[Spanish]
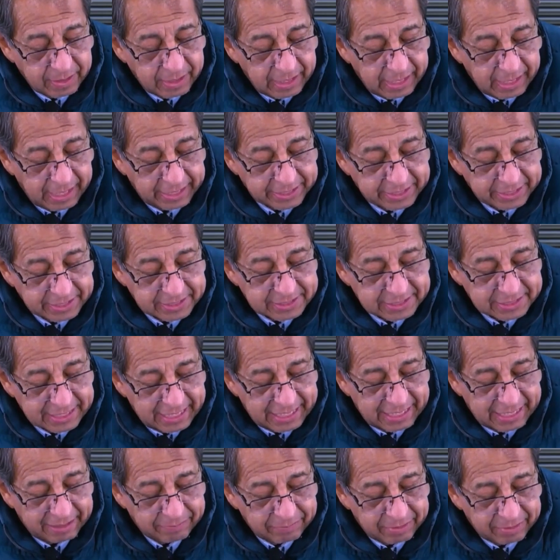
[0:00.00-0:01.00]
Ahí está
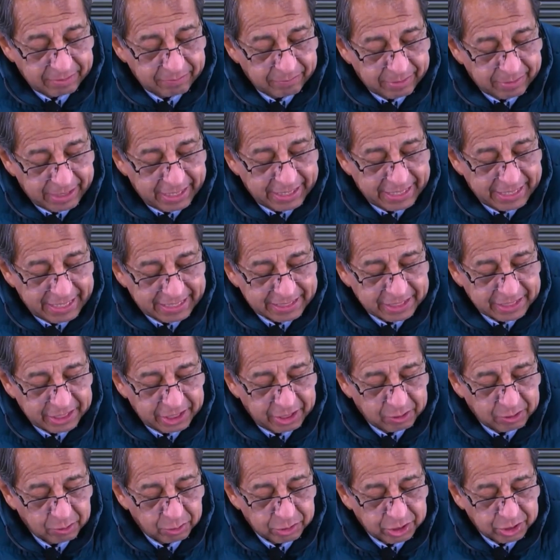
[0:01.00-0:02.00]
la membrana
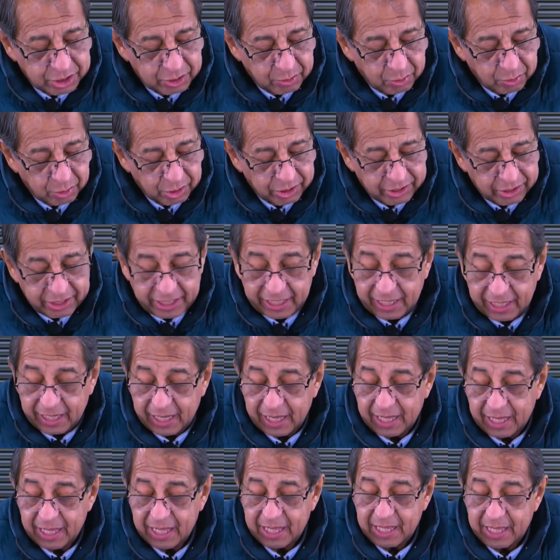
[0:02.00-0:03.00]

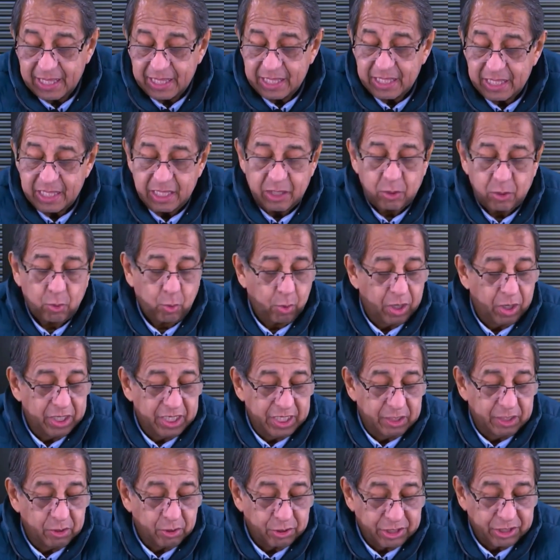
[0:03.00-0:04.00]
cricotiroidea. ¿Cuál
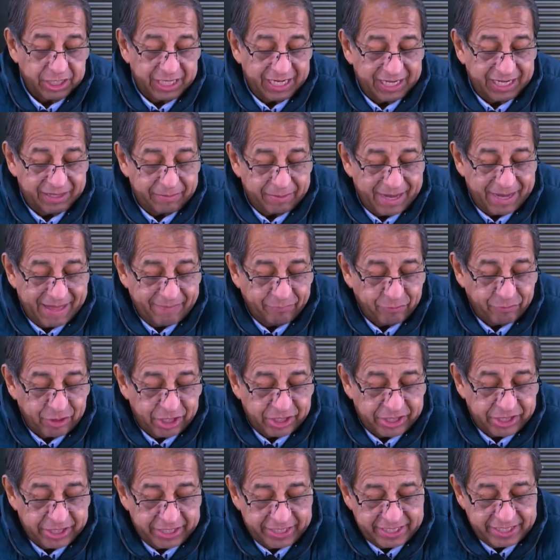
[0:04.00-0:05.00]
es lo
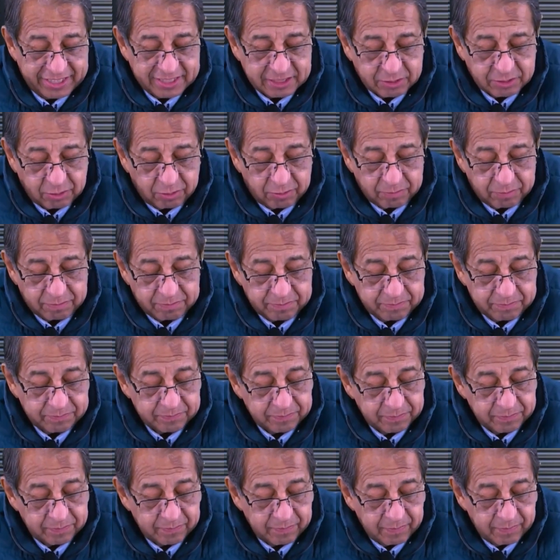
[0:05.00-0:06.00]
relevante de esto?
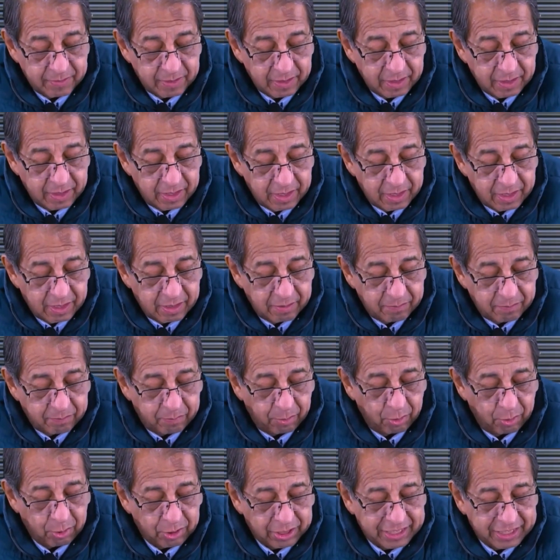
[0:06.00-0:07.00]

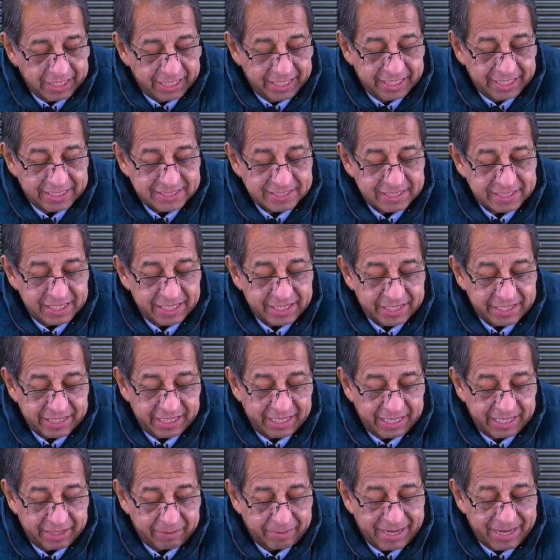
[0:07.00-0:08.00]
¿Por qué es
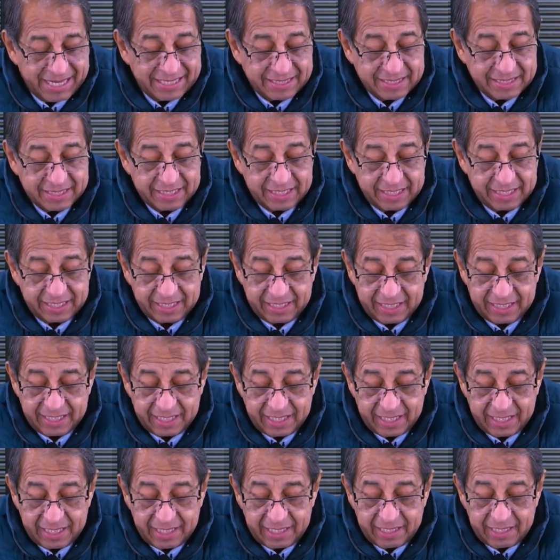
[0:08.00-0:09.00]
relevante?
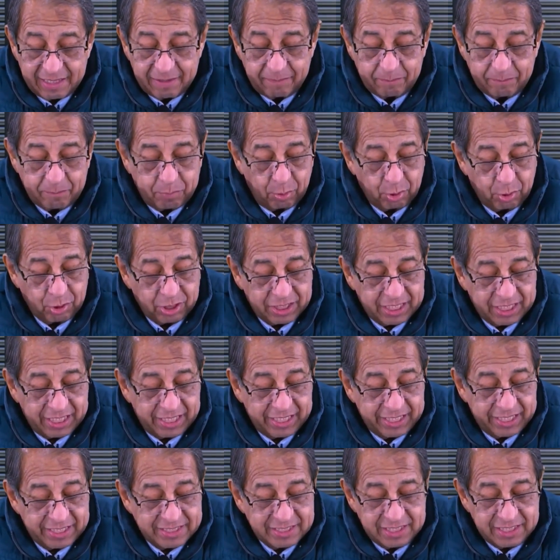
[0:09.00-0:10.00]

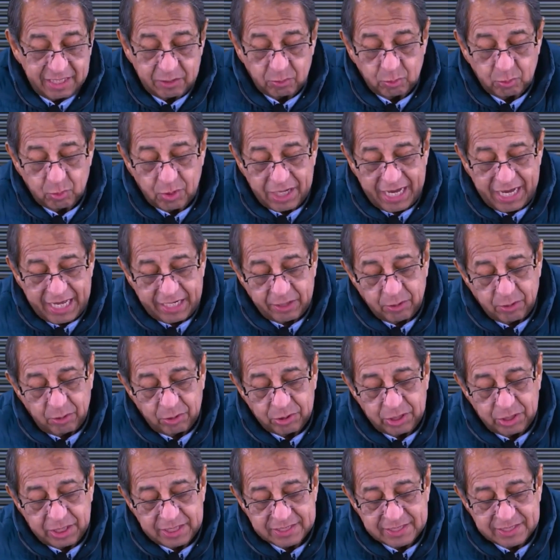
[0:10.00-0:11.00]
Porque es el lugar
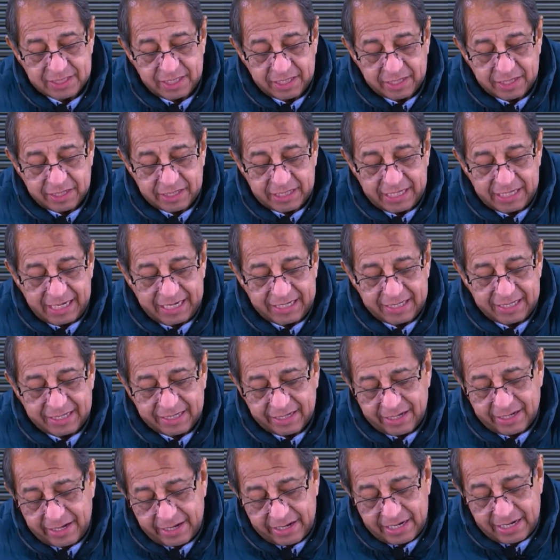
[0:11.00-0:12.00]
donde se
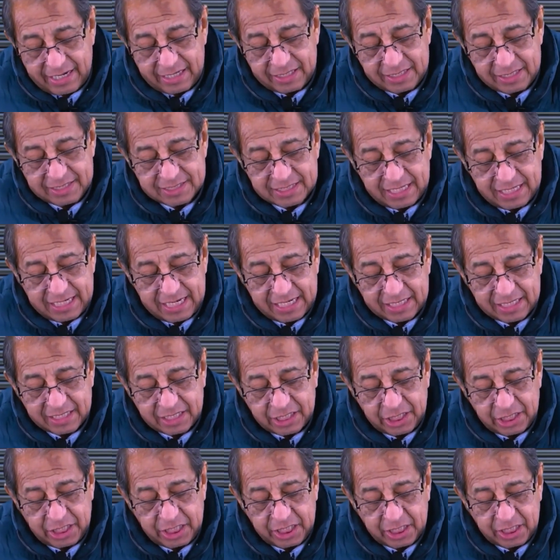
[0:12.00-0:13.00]
realiza la
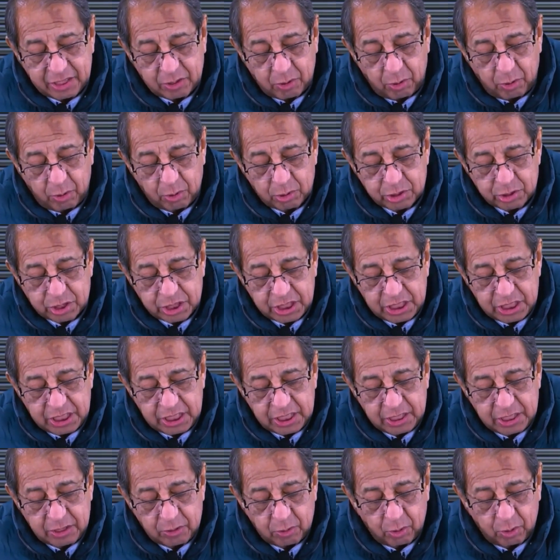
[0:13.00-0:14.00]

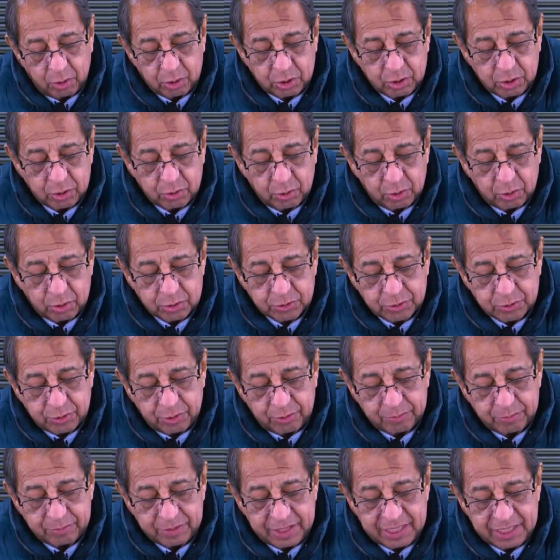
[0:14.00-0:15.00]

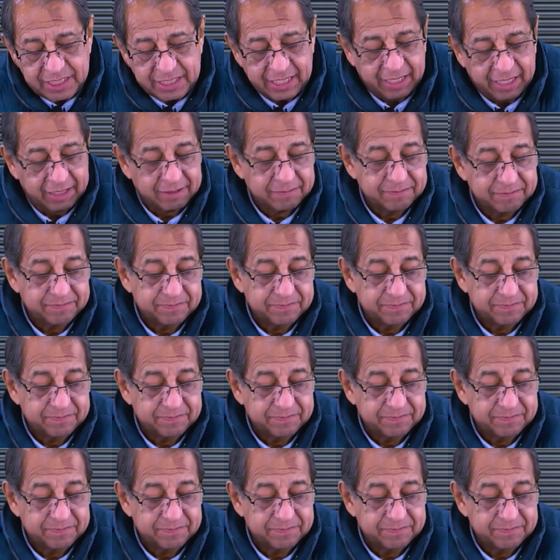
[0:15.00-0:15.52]
cricotiroidotomía.